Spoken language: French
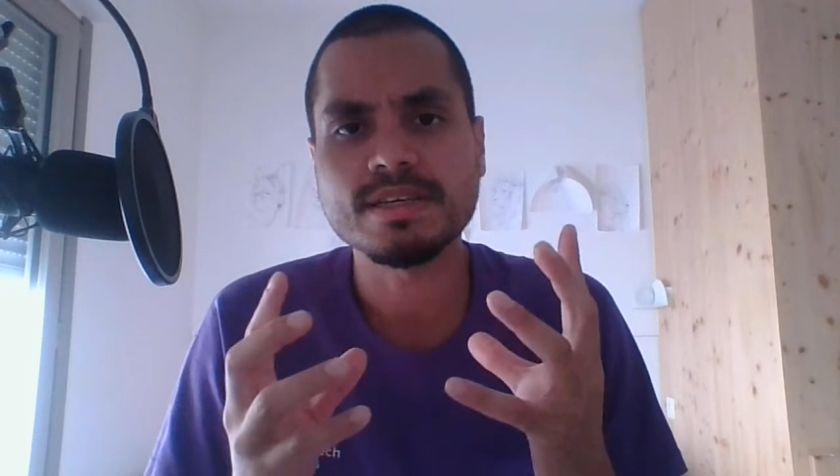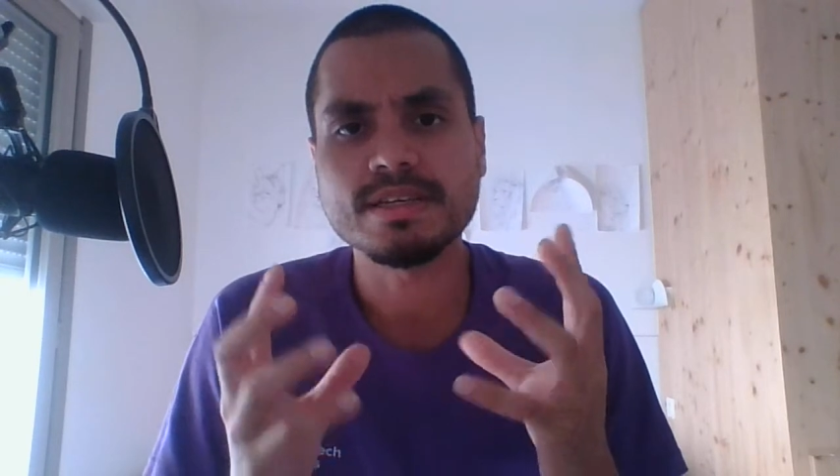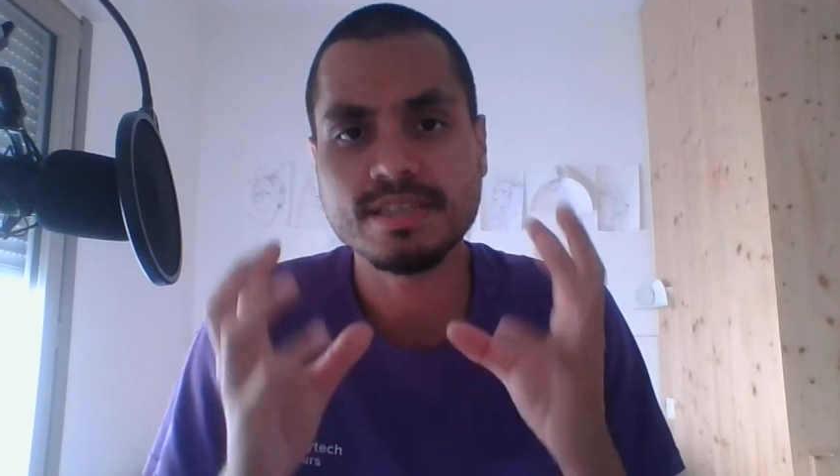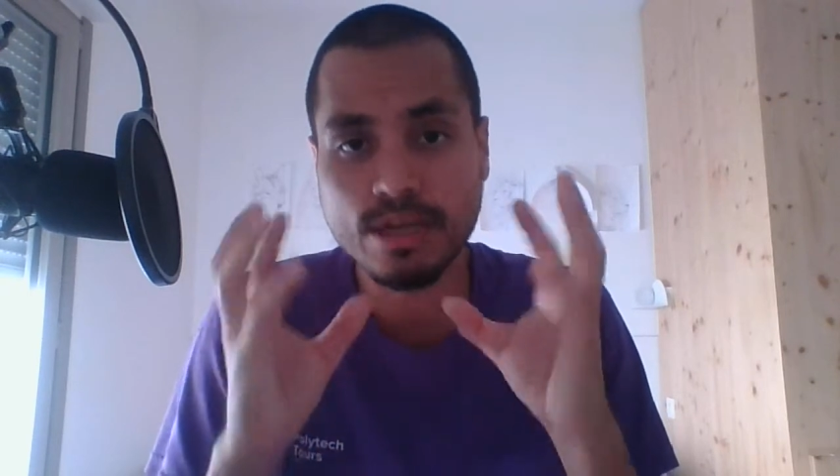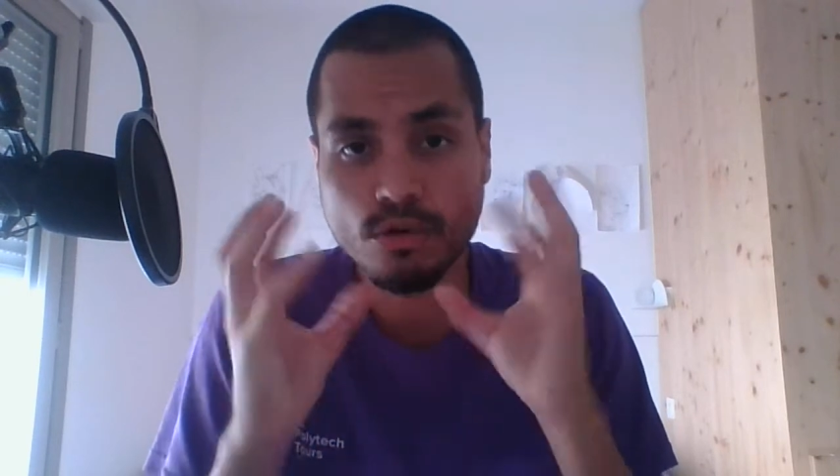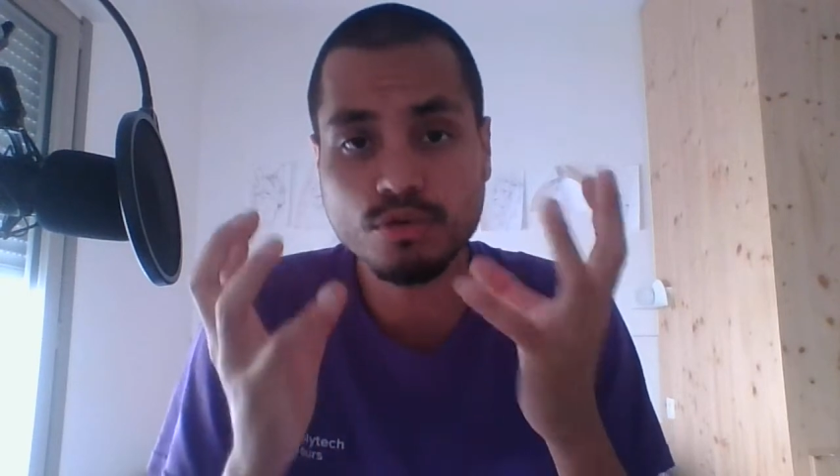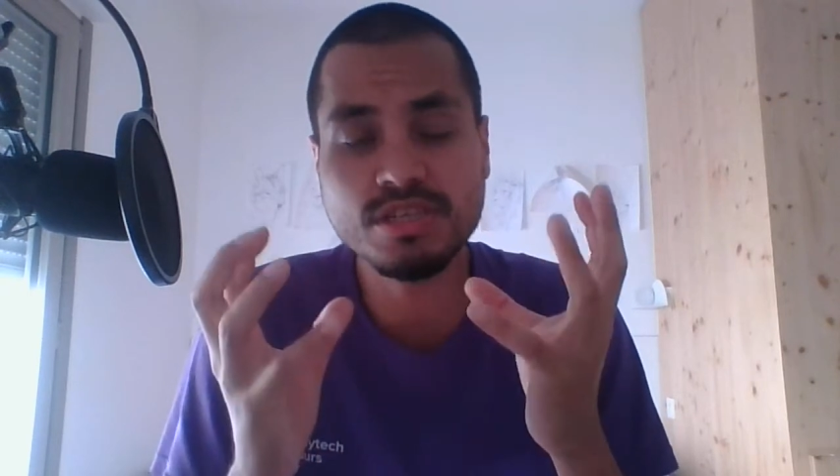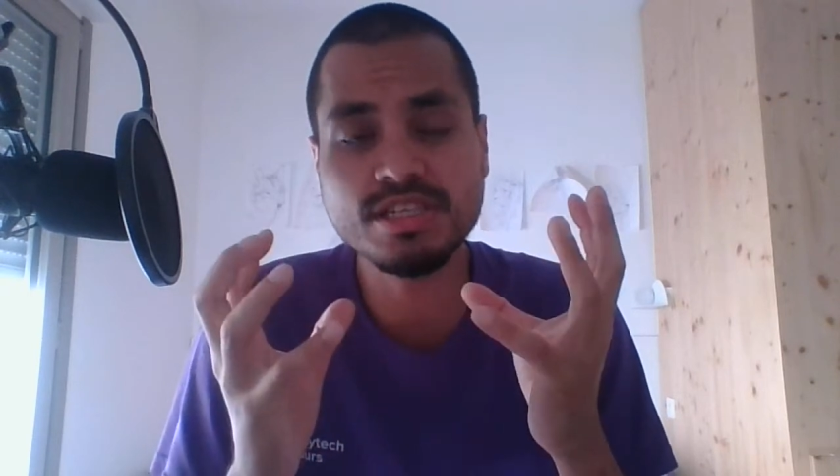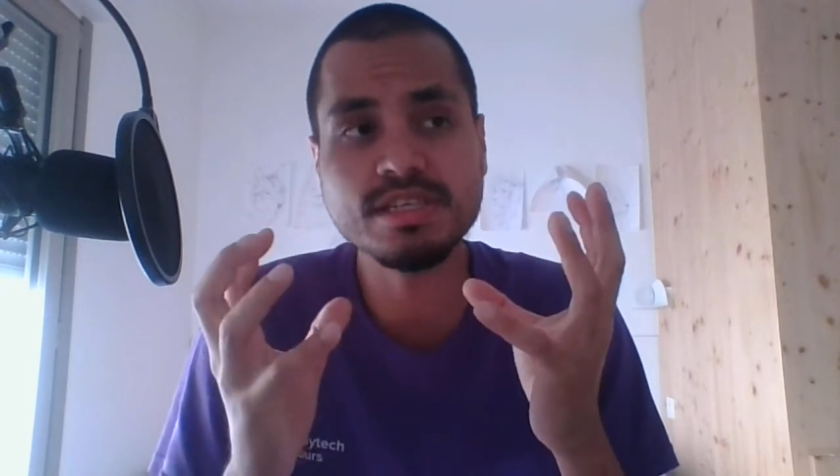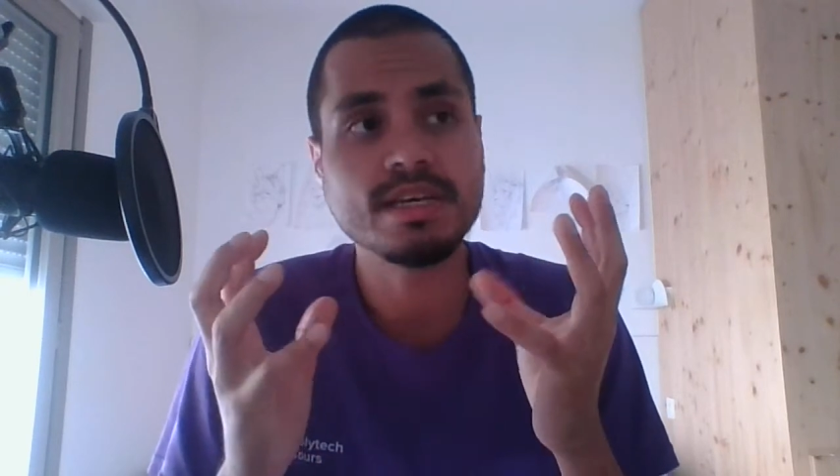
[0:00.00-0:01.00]
c'est
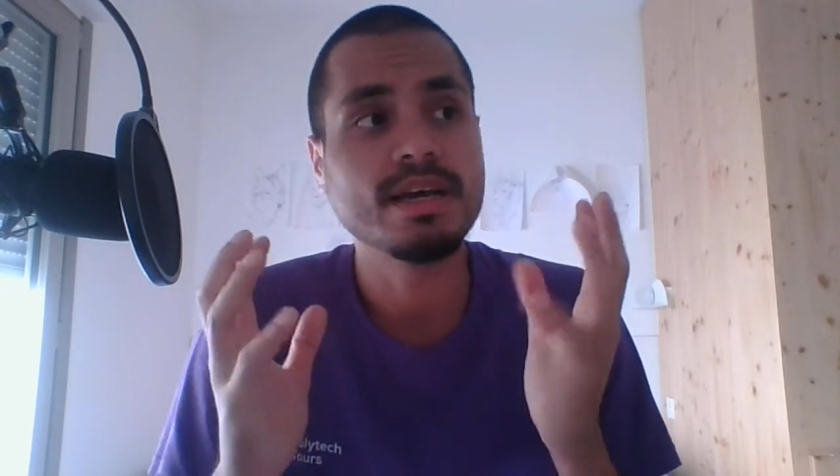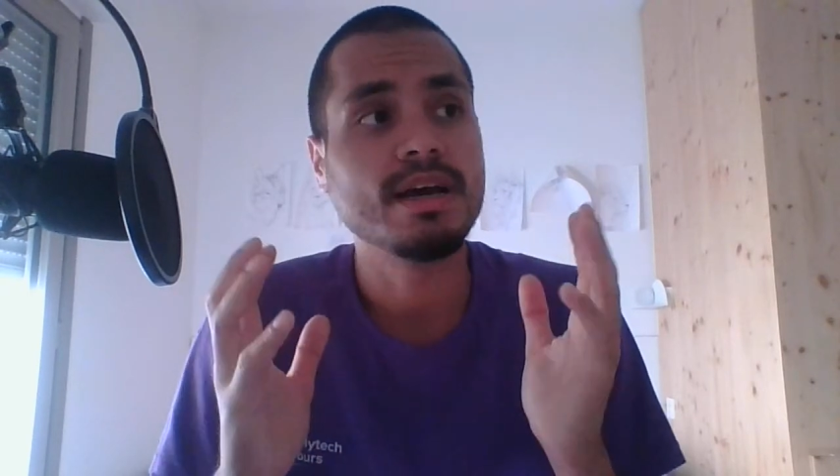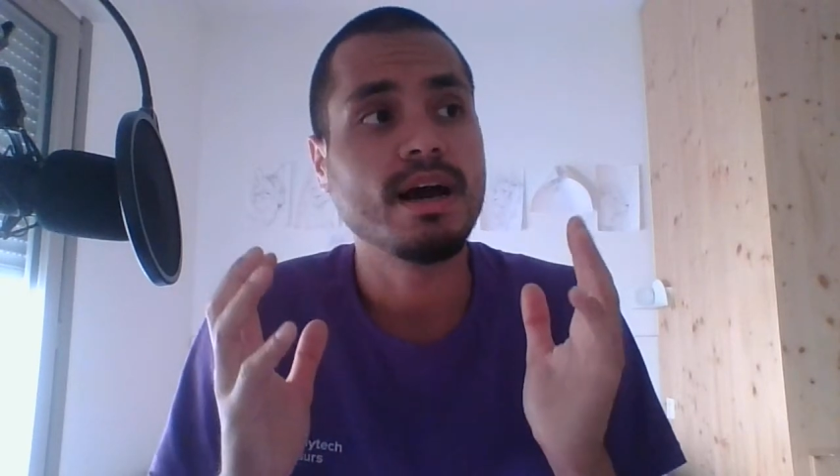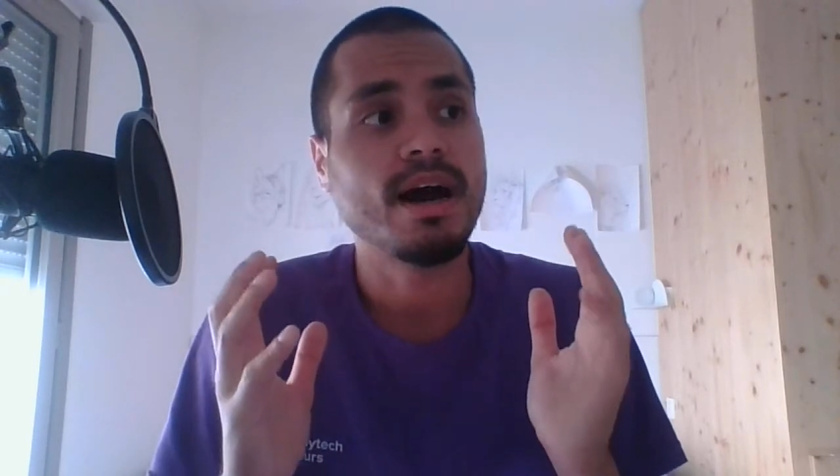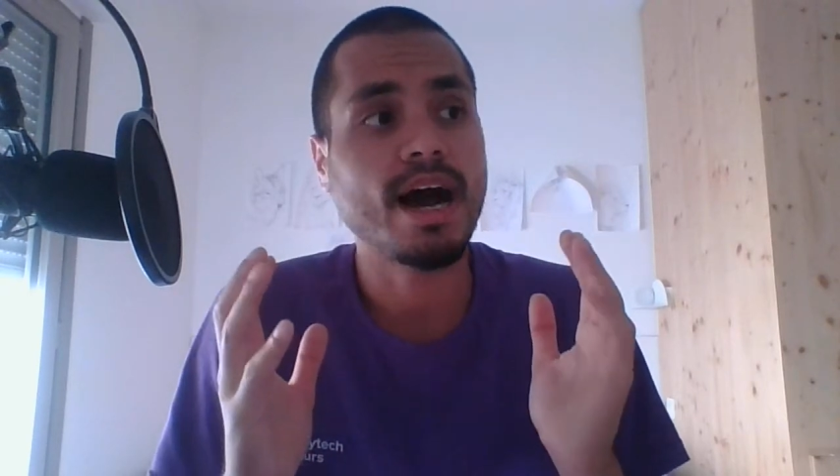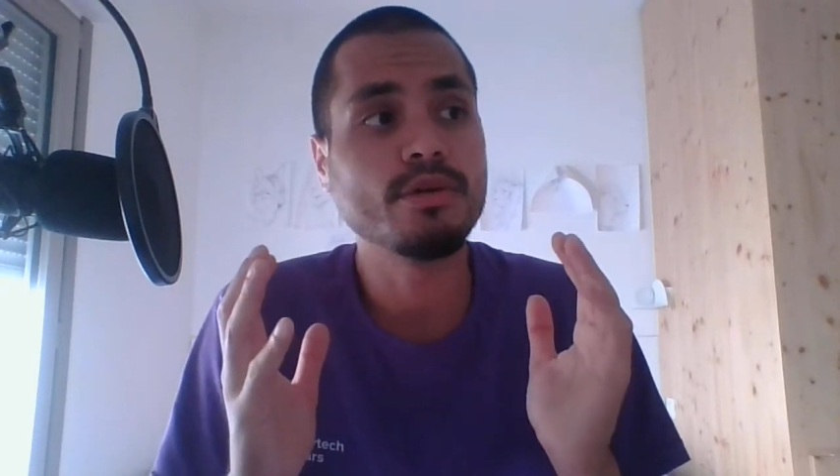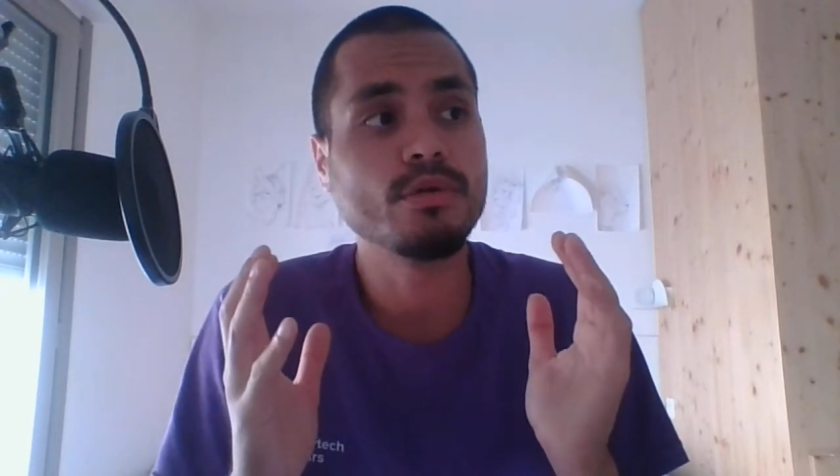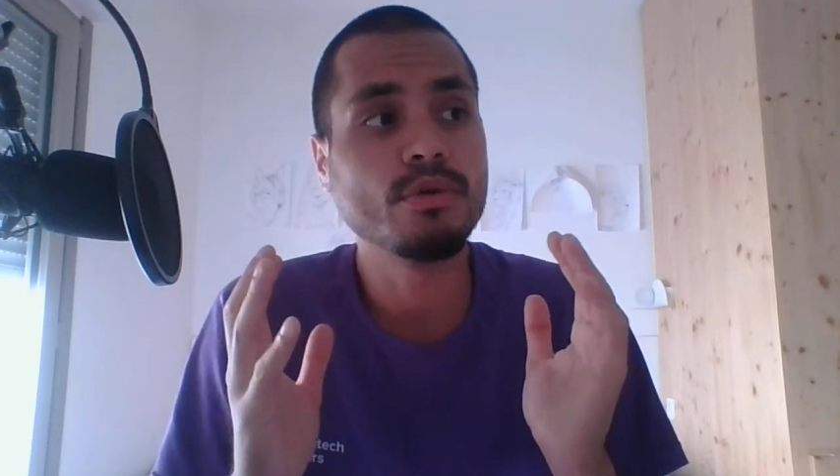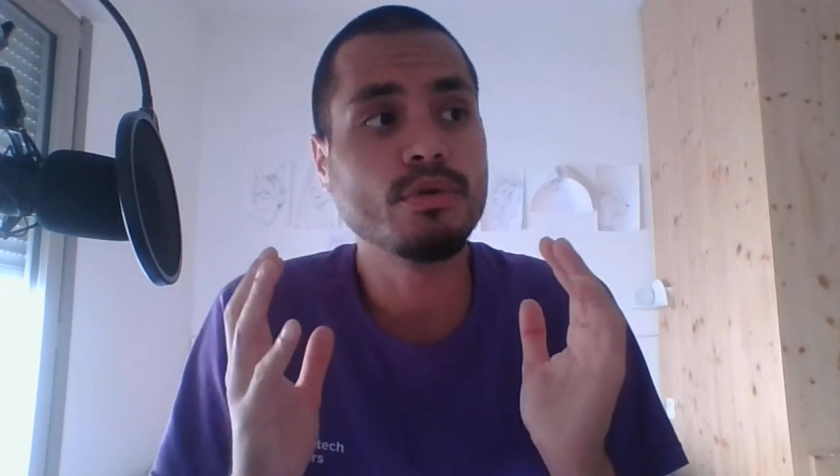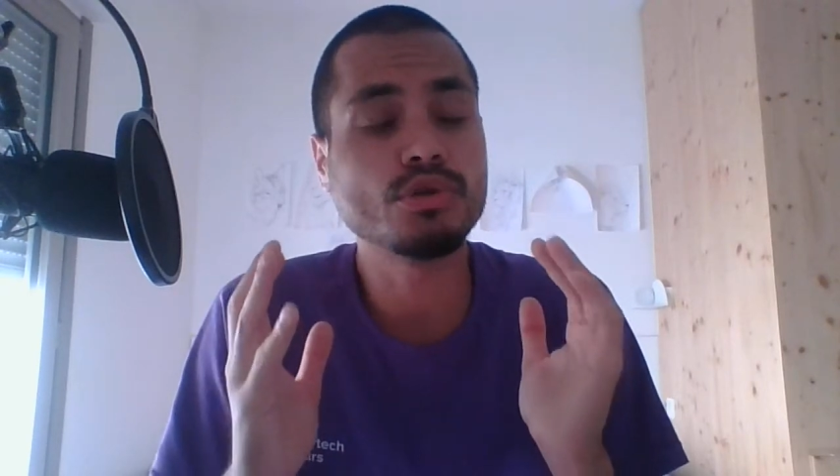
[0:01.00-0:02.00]
l'outil à
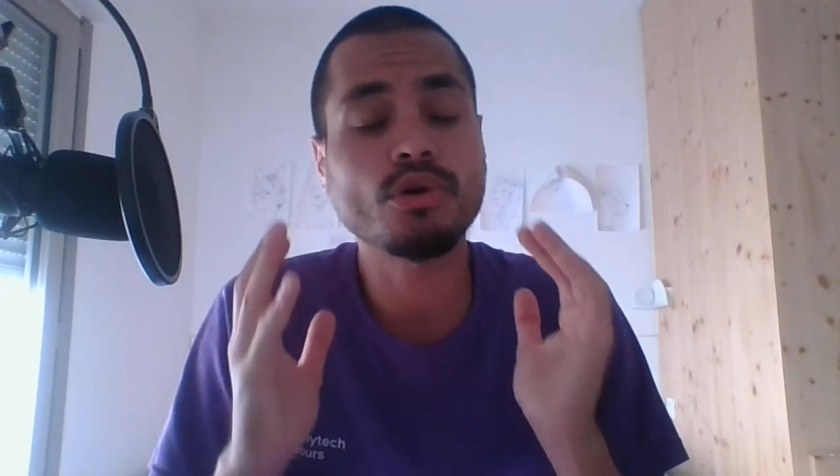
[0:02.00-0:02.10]
nos